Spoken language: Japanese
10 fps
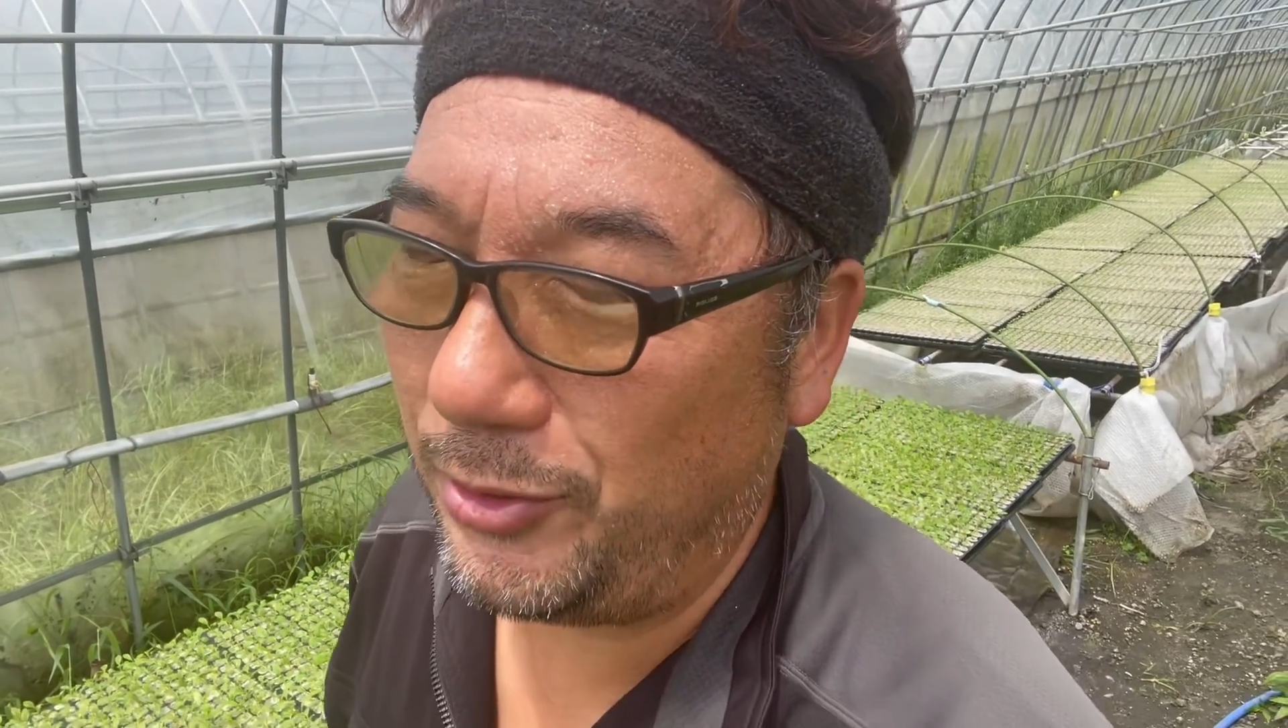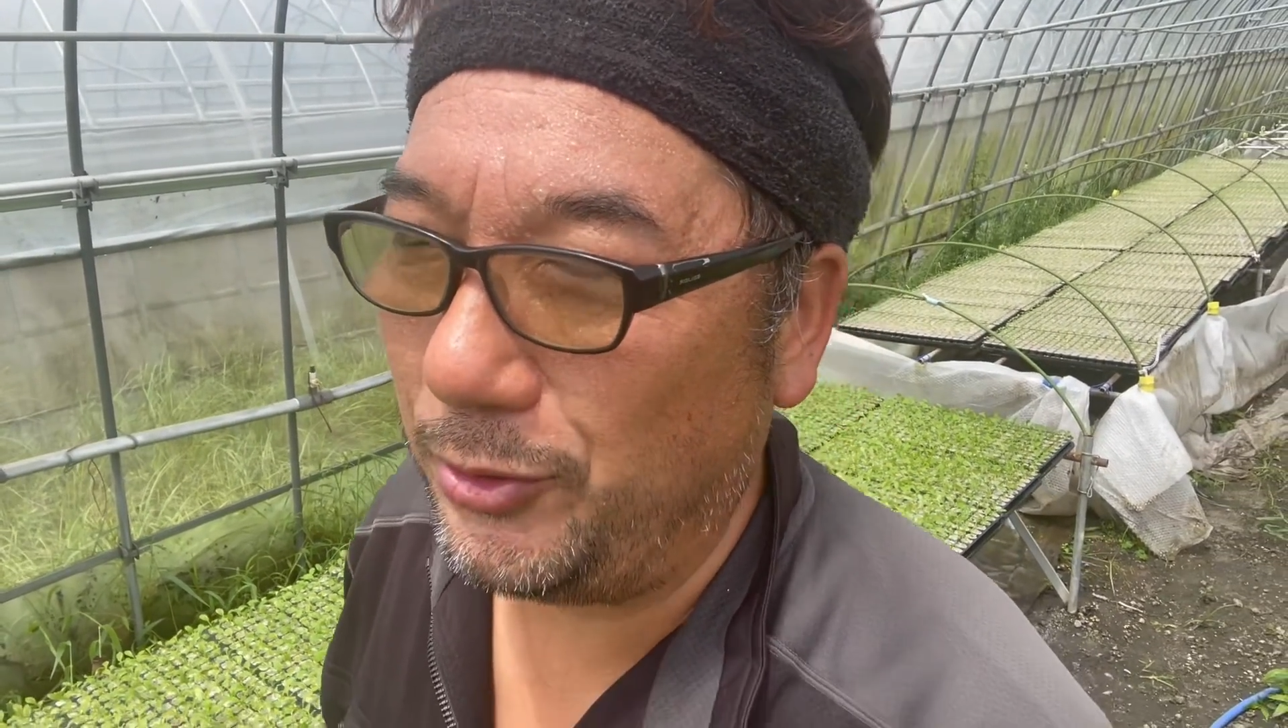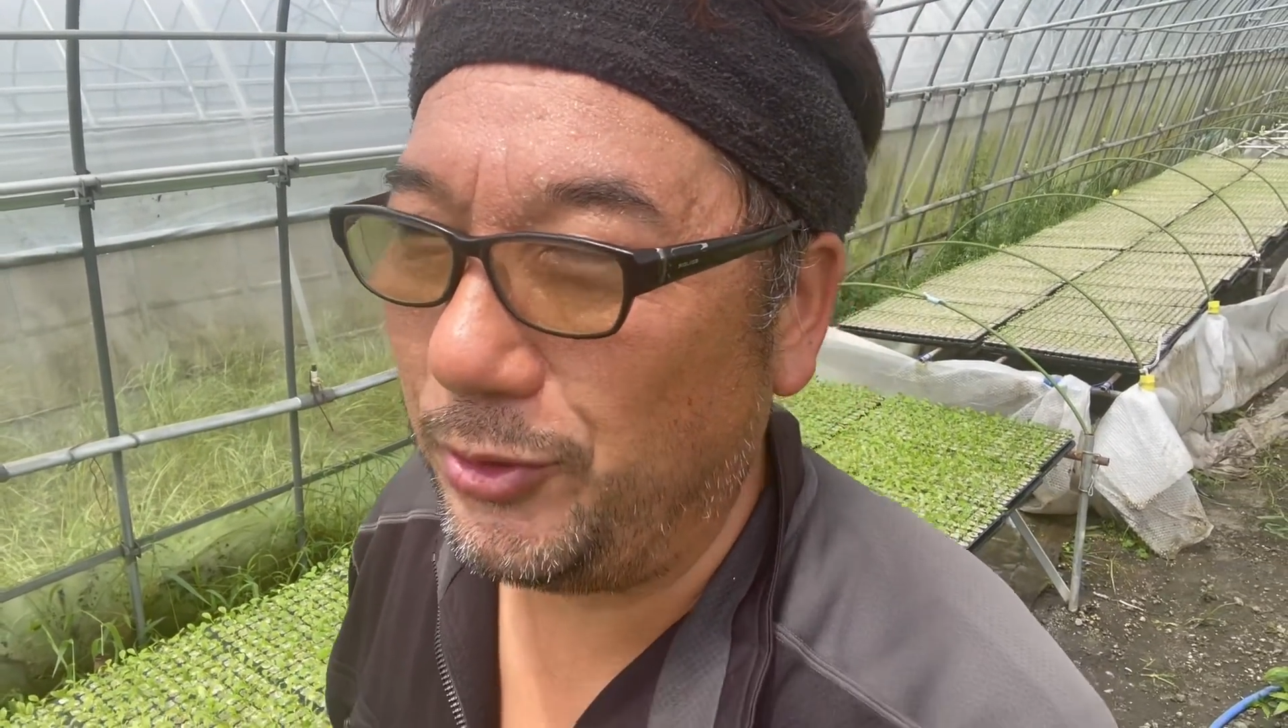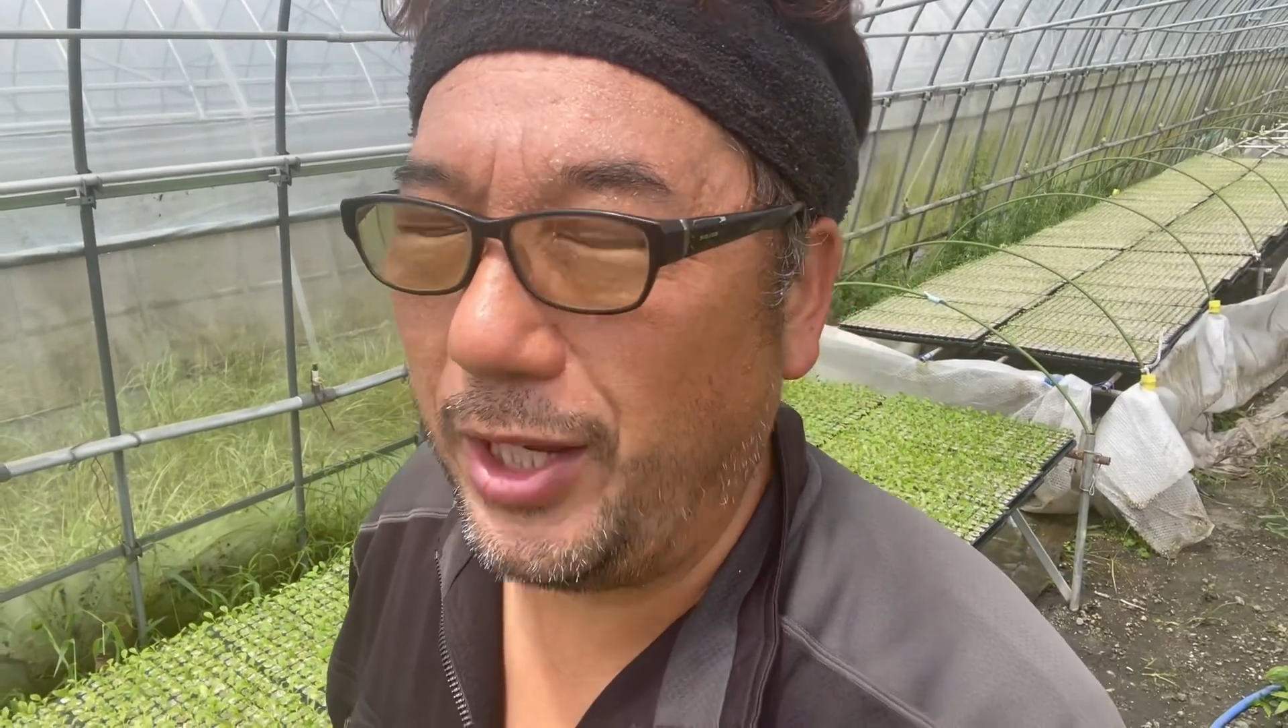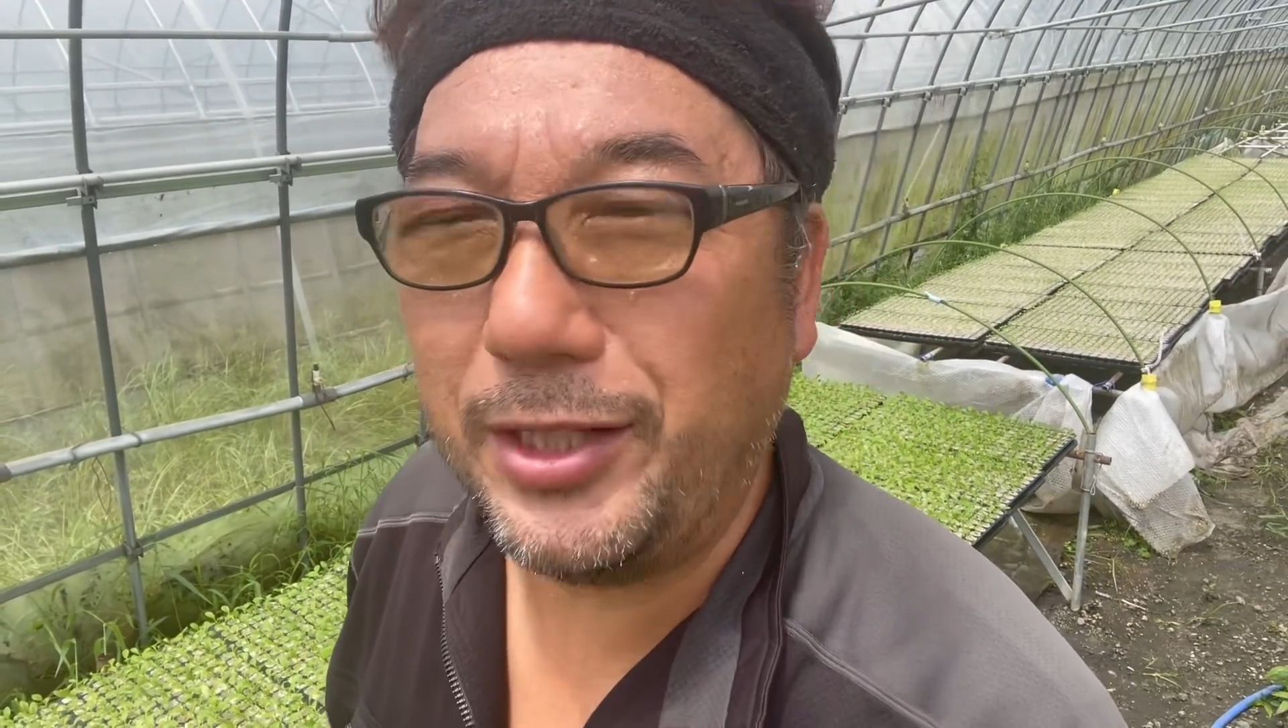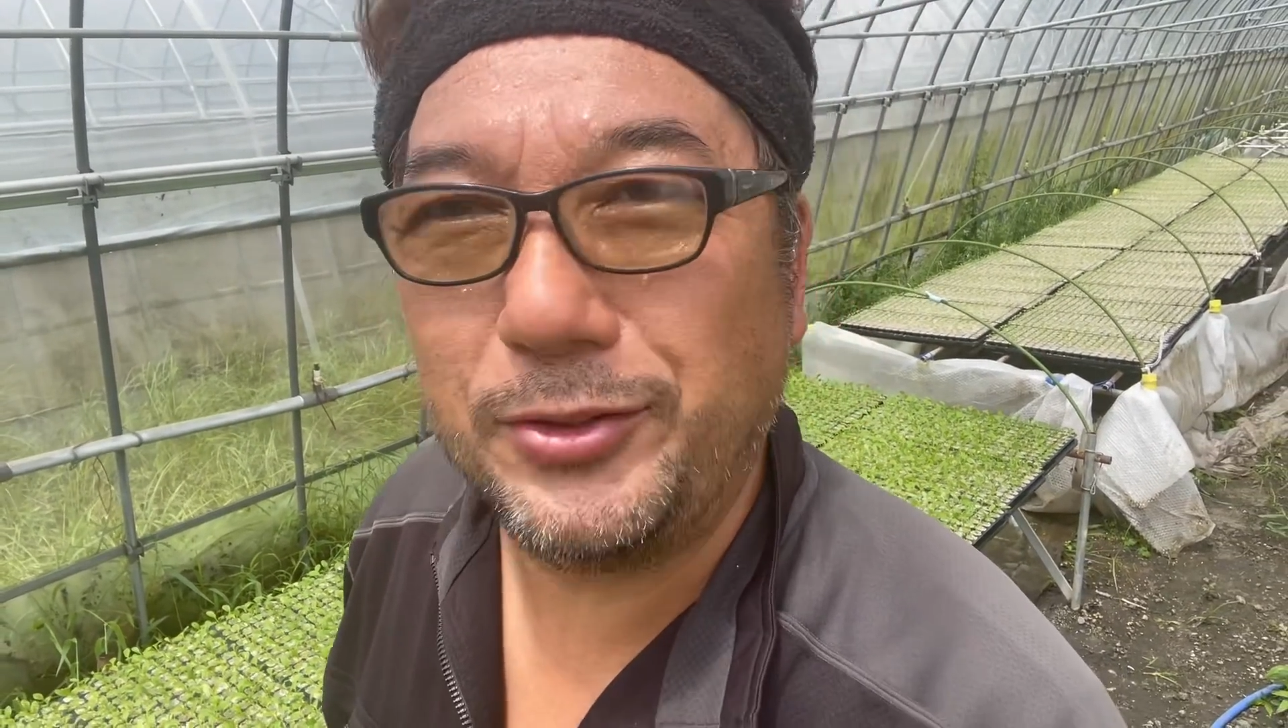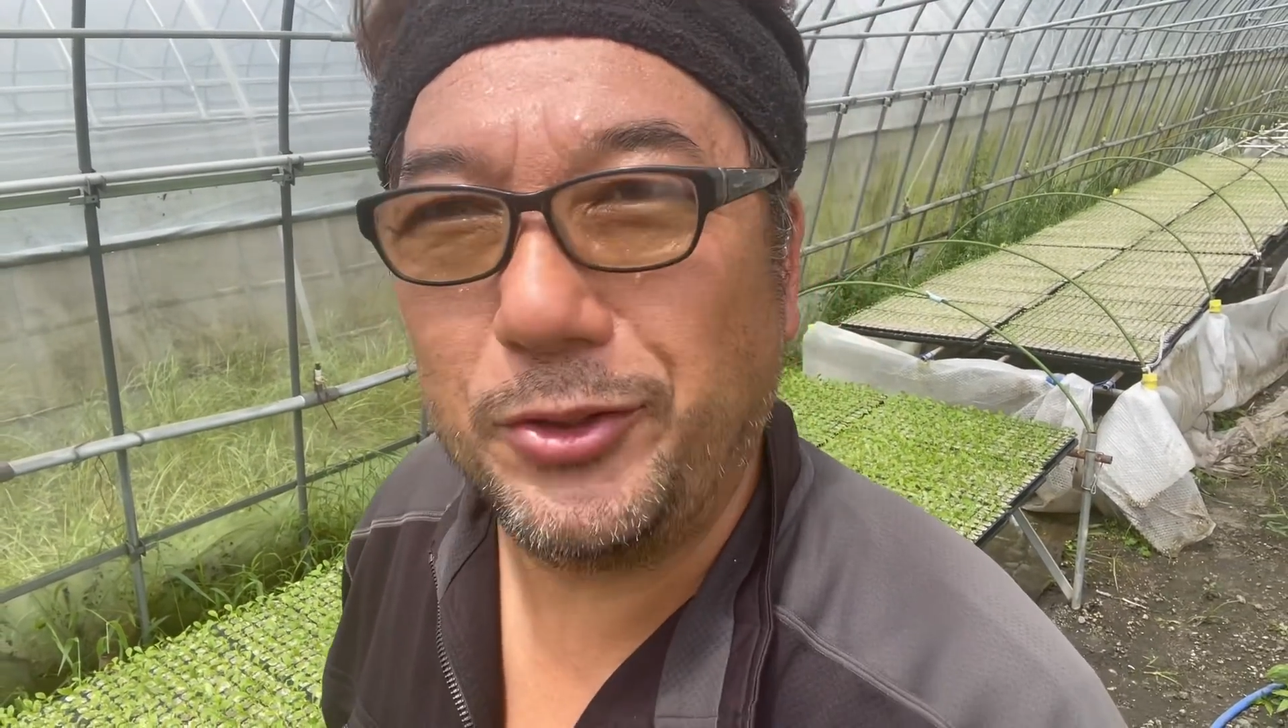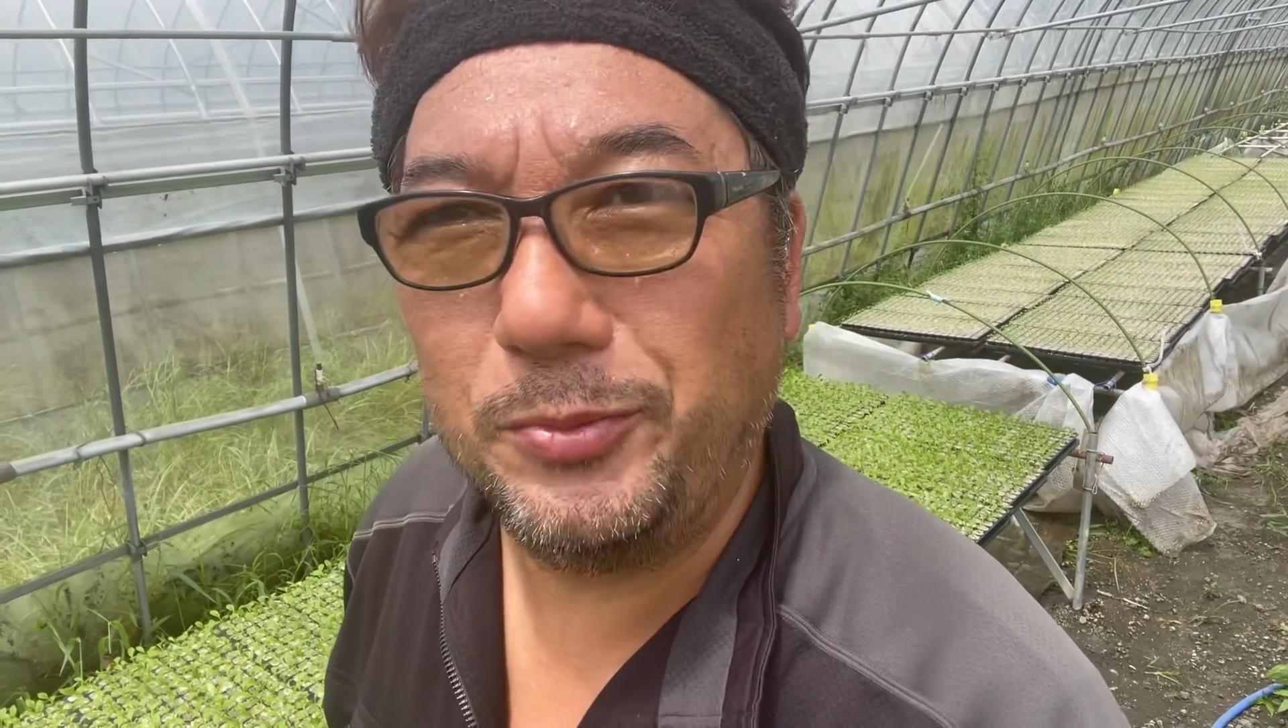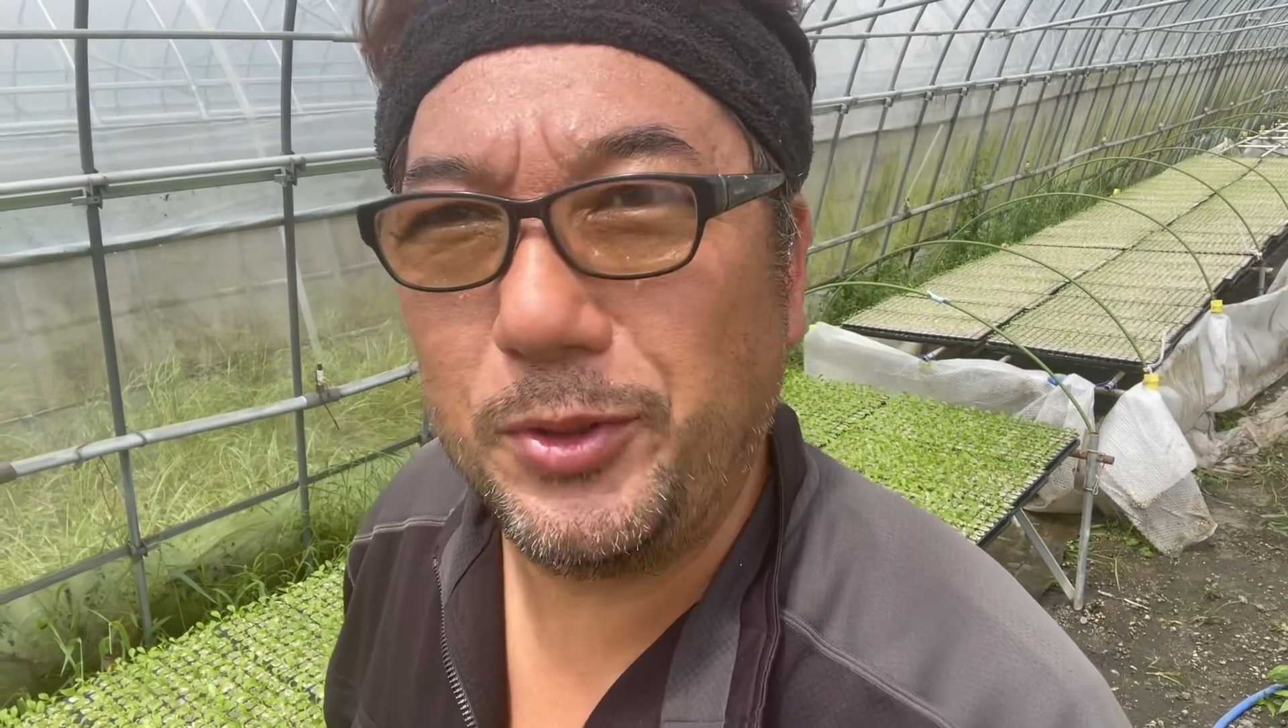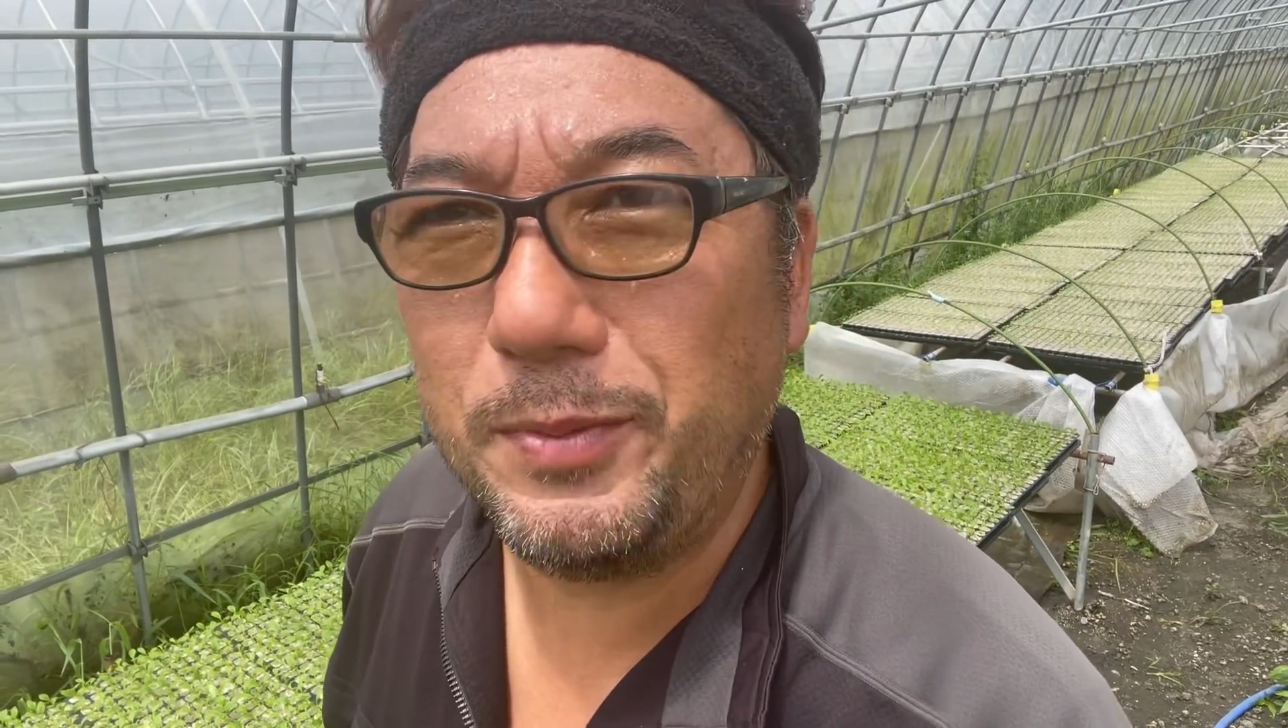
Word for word: ことがあると思